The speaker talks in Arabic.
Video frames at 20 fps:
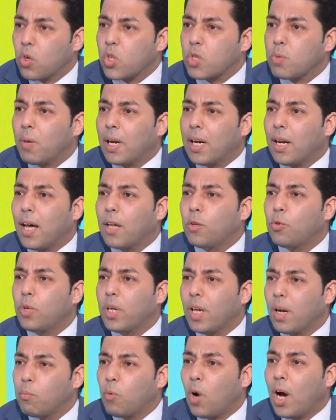اسمها
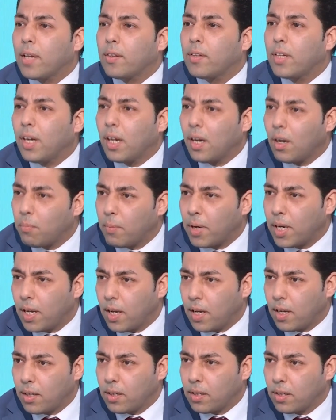الادويه المعدله
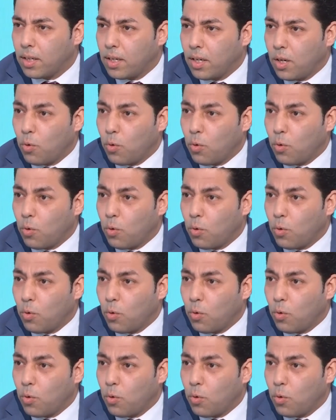للمناعه